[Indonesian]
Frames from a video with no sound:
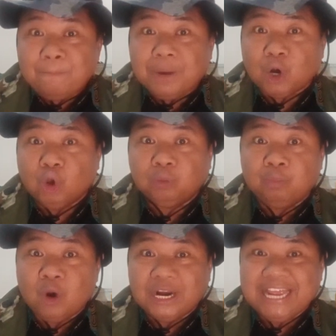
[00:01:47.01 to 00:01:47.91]

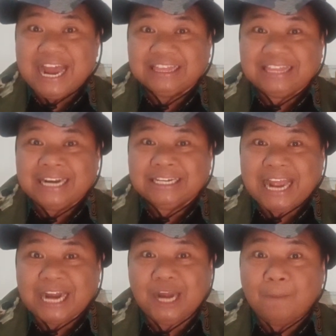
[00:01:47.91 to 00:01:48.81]
perutmu kelihatan
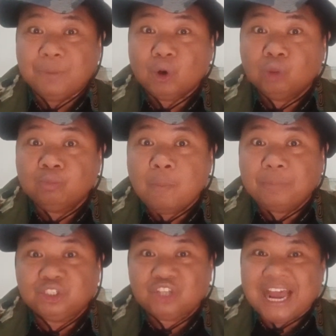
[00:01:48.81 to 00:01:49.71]
karena perutmu
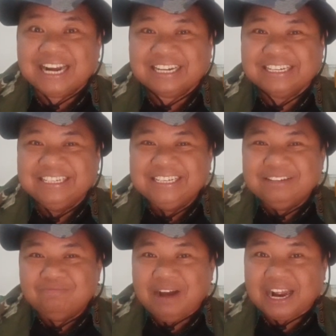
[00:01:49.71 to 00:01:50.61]
besar,
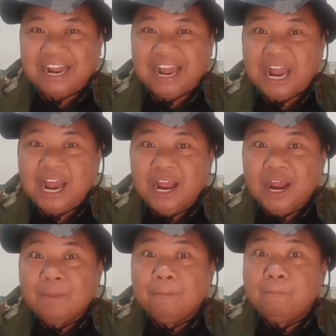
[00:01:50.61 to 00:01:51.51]
maka
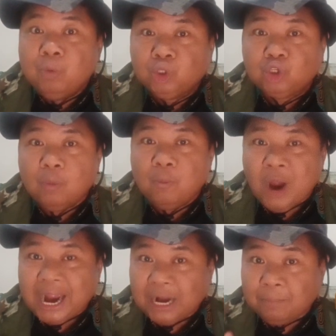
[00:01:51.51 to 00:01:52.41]

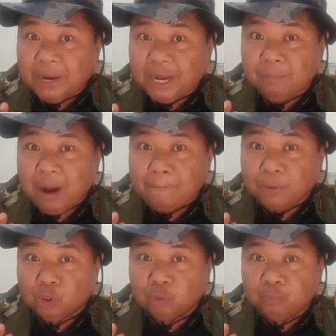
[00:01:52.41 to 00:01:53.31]
musuhmu akan menembak
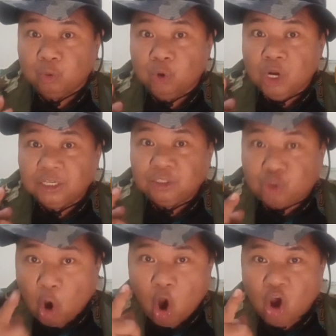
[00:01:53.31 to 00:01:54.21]
perutmu.
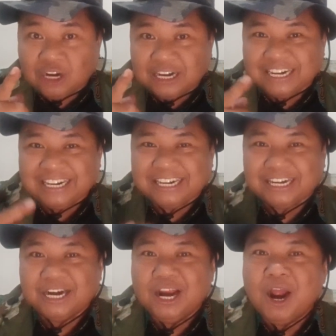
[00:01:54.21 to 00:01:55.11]
Dor!
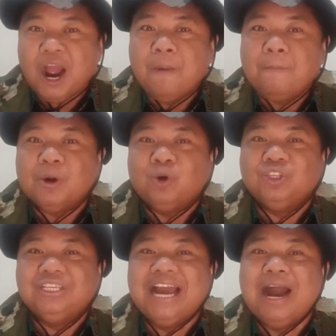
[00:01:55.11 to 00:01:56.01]

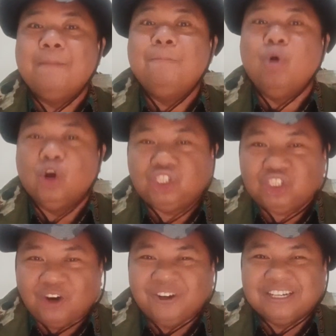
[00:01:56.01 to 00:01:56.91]
Perutnya
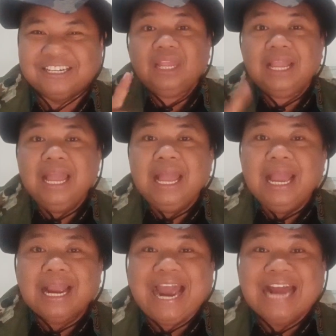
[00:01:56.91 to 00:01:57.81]
bocor.
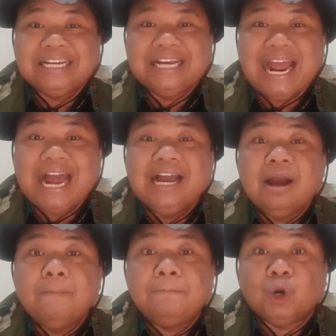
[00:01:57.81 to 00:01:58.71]
Karena
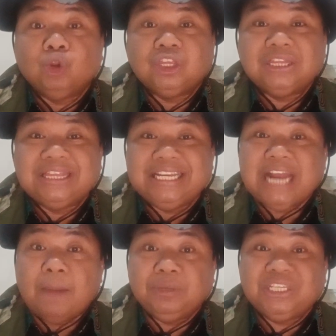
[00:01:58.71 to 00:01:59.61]
perut
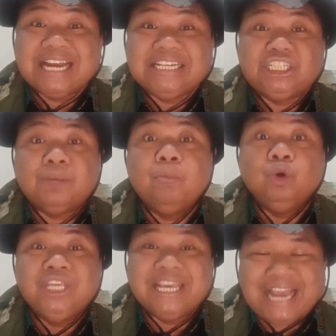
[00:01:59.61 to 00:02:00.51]
tidak bisa
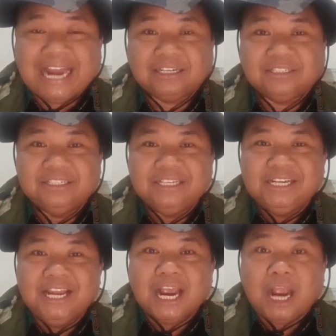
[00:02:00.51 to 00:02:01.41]
disembunyikan.
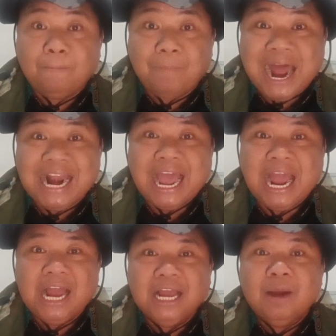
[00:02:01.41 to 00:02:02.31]
Kepala,